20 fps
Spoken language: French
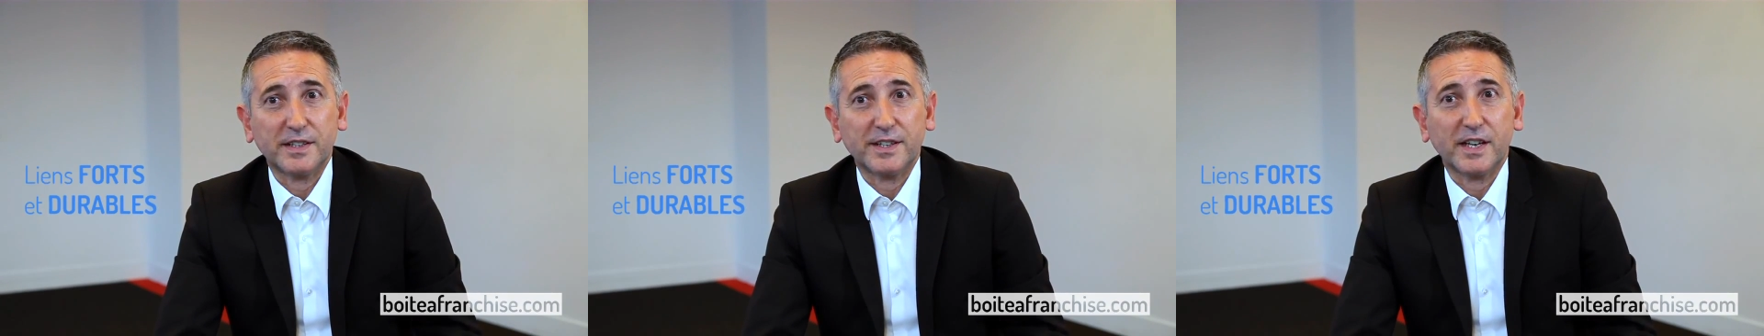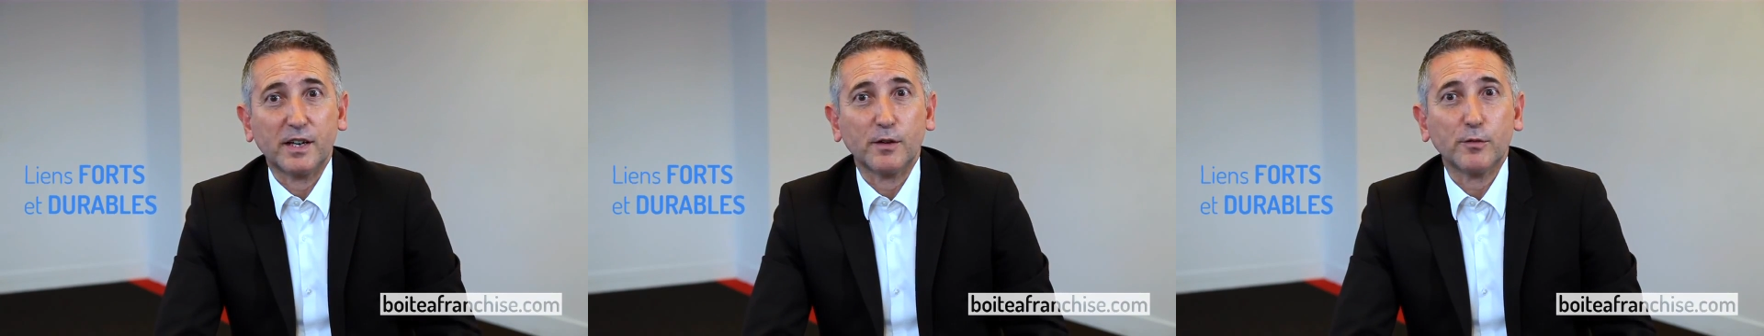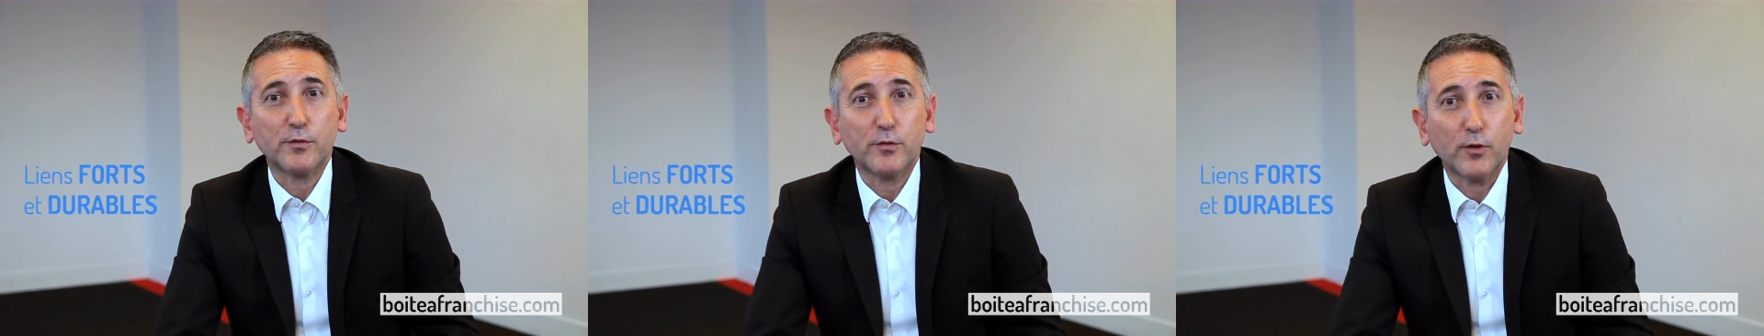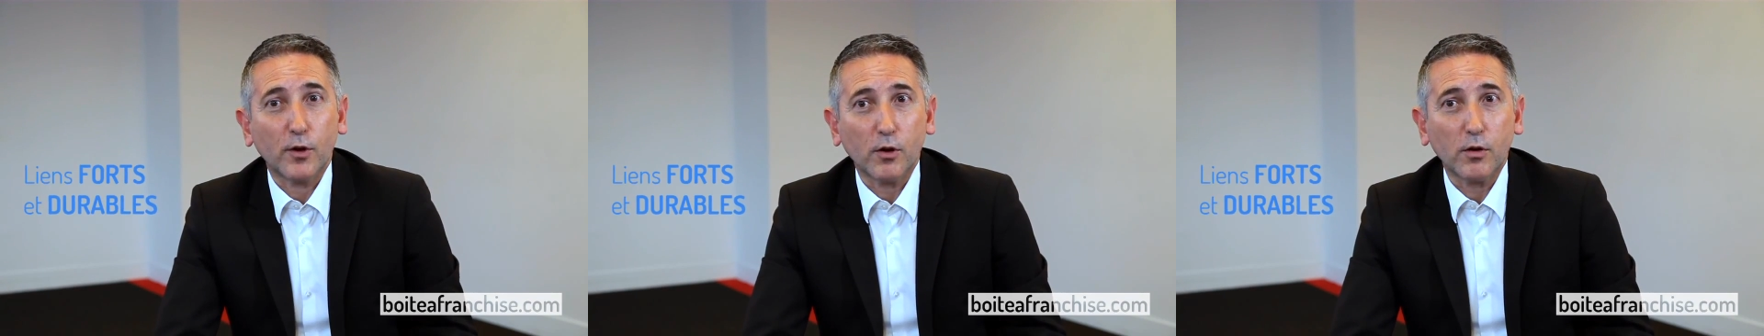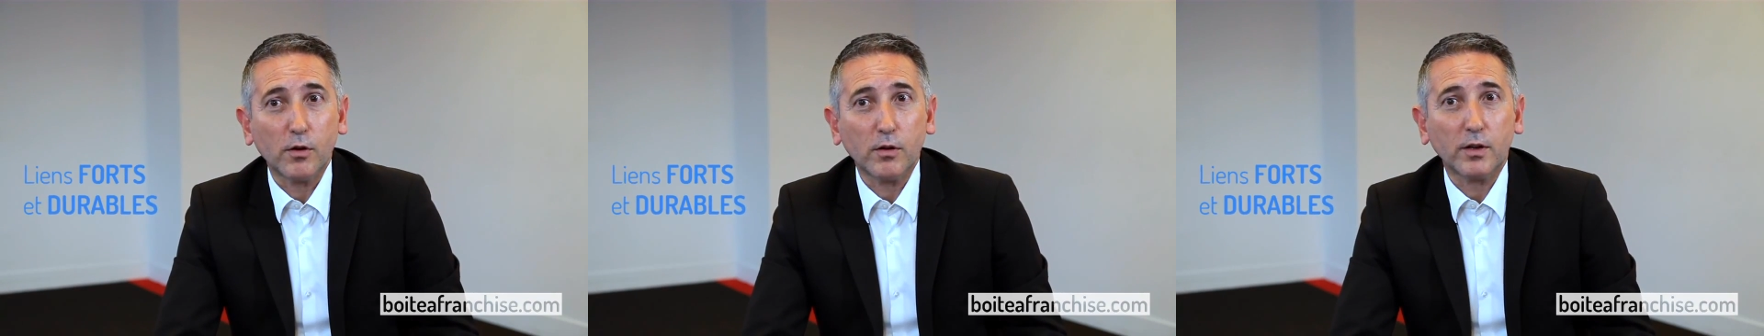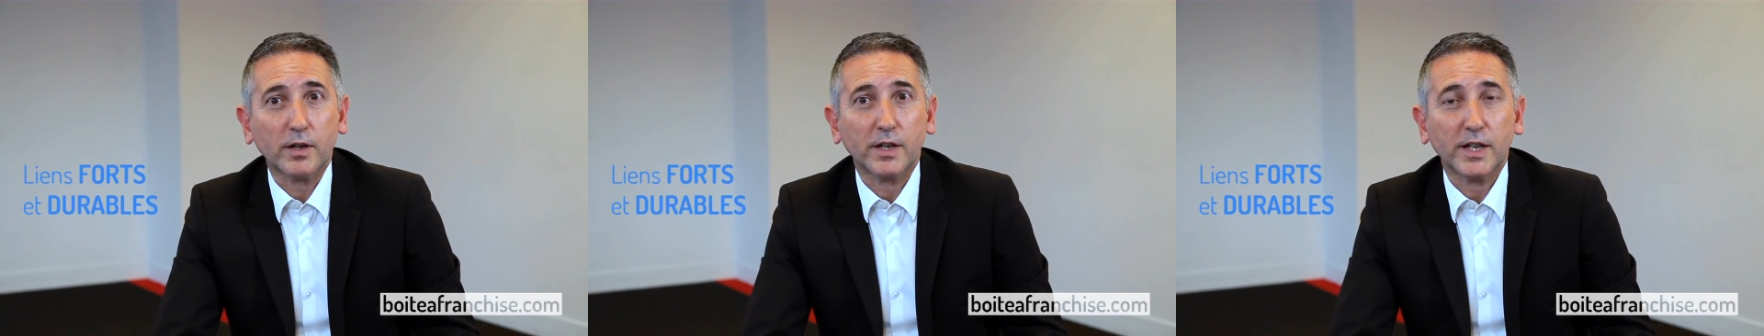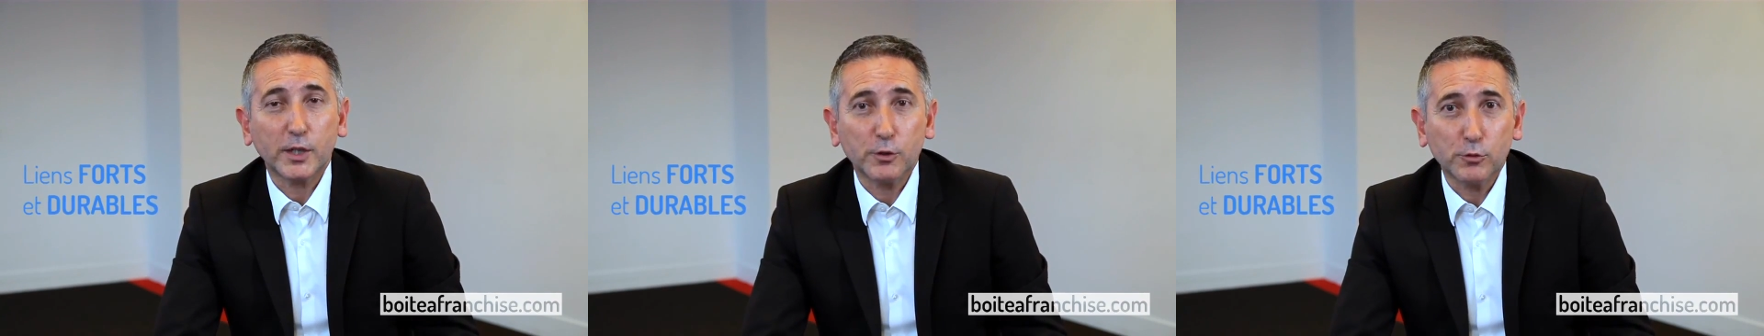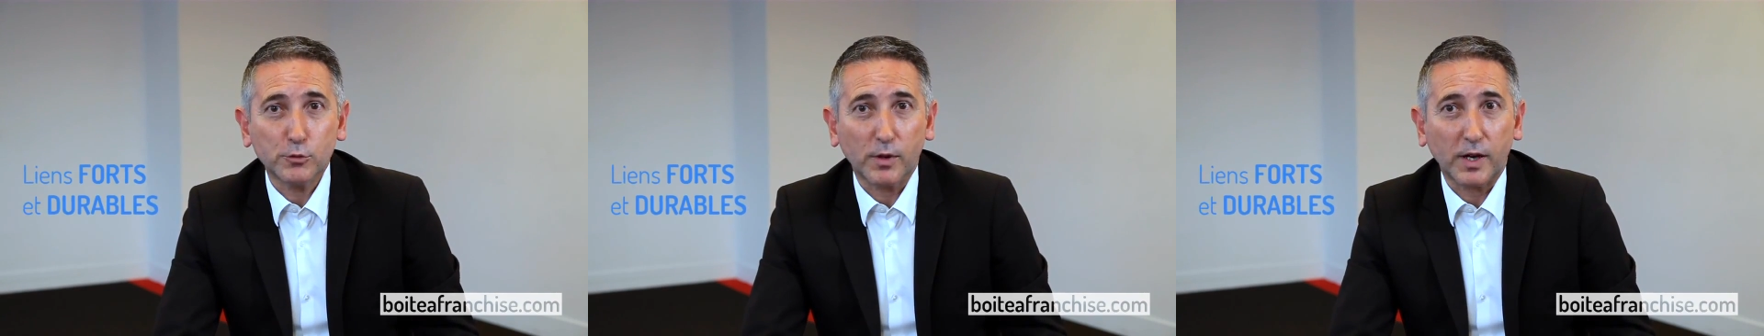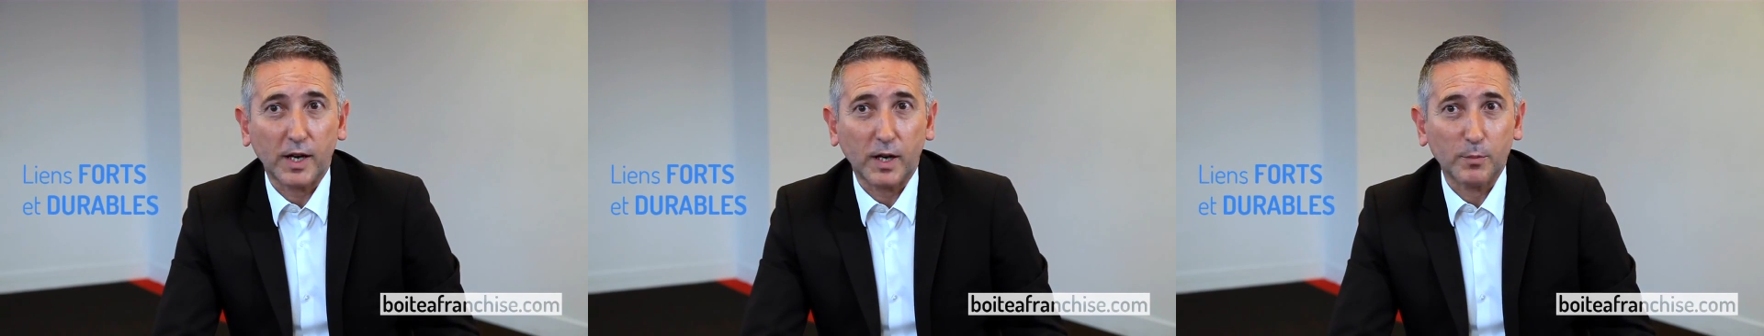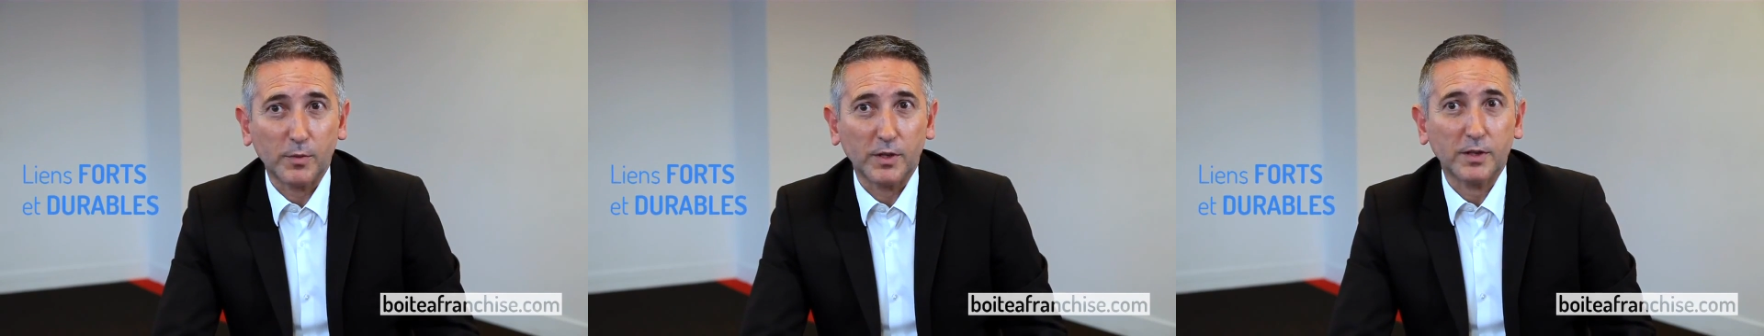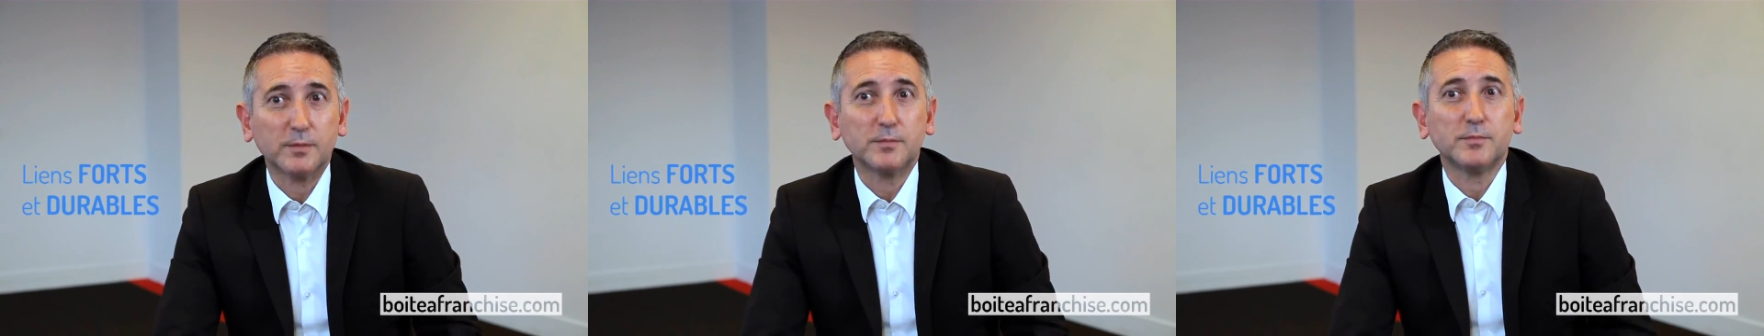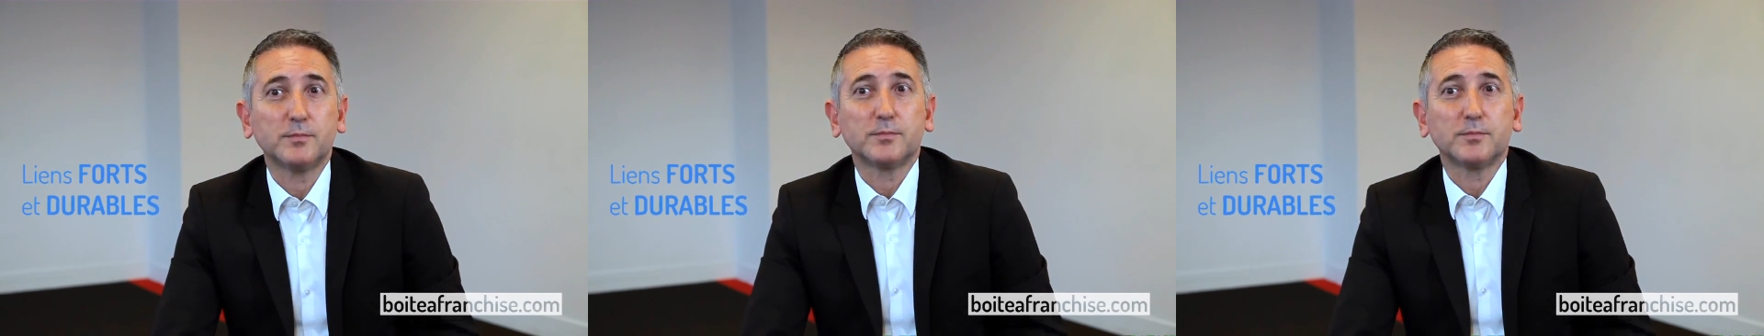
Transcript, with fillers: liens forts et durables.